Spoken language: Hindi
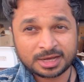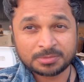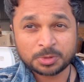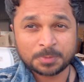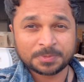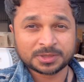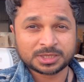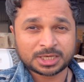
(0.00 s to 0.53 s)
आपको
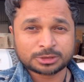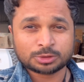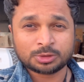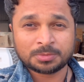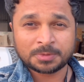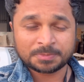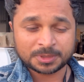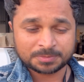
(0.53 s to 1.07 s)
पंद्रह सौ
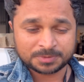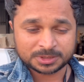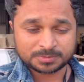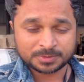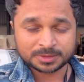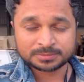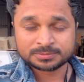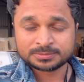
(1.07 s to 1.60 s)
रुपये पर पीस
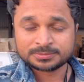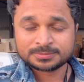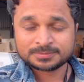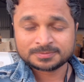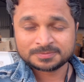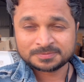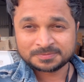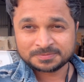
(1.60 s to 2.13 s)
पे
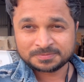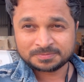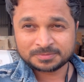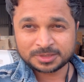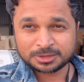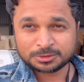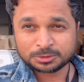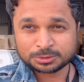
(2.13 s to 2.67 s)

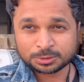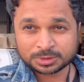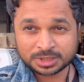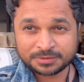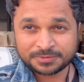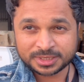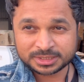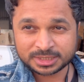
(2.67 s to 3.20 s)
बिल्कुल
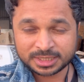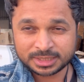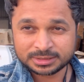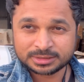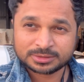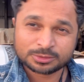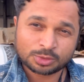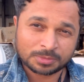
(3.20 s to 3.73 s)
टोटली फ्रेश है गाइज
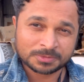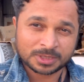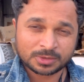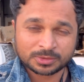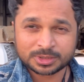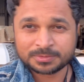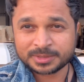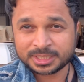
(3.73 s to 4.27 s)
तो अपना
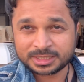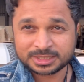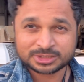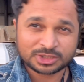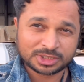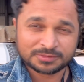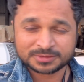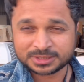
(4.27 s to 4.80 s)
ऑर्डर बनाइए
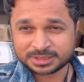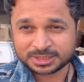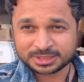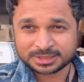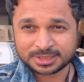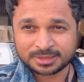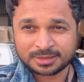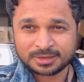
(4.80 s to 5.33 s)
जल्दी विजिट
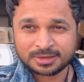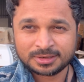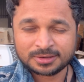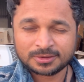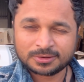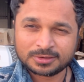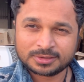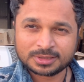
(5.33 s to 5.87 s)
कीजिए
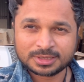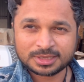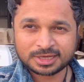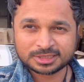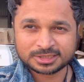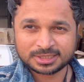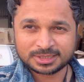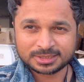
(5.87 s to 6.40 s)
और
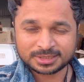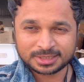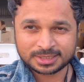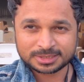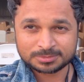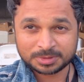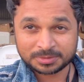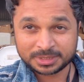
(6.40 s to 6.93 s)
आज के लिए इतना ही
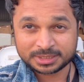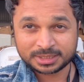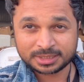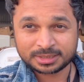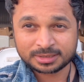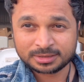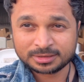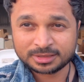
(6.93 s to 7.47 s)
गाइज बाय टेक
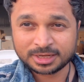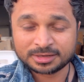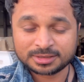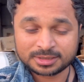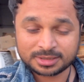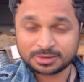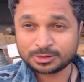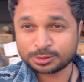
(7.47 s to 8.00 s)
केयर ध्यान
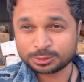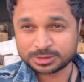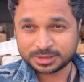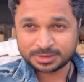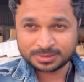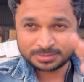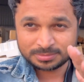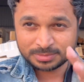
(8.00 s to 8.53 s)
रखिए और खुश
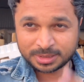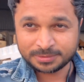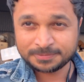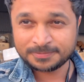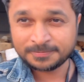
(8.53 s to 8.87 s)
रहिए बाय